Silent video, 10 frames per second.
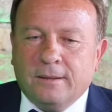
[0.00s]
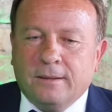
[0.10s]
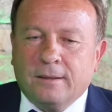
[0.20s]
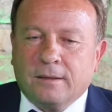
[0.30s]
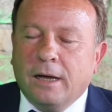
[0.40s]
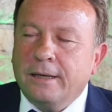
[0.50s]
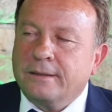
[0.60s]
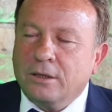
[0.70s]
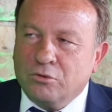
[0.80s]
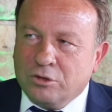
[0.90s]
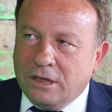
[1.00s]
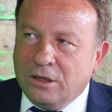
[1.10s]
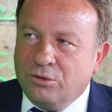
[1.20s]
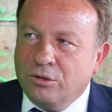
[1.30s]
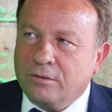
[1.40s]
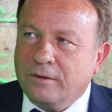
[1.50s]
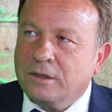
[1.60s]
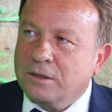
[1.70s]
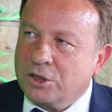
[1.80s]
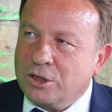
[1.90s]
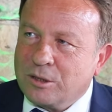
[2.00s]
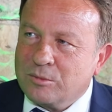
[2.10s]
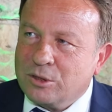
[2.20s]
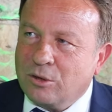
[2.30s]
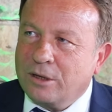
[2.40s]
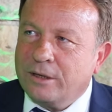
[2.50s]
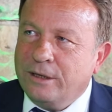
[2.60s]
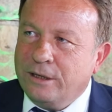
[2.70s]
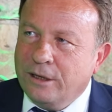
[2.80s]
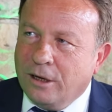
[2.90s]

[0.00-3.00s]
E, gayet de güzel gidiyor. Vatandaşlarımızla olan ilgi,